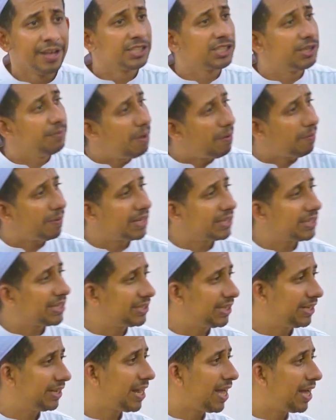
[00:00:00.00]
sebab
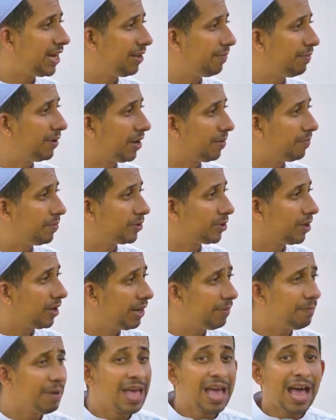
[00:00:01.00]
kata Sayyidina Ali bin Abi
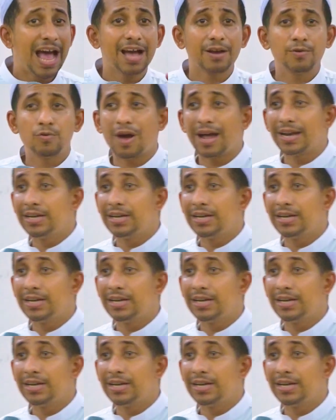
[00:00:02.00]
Thalib, aku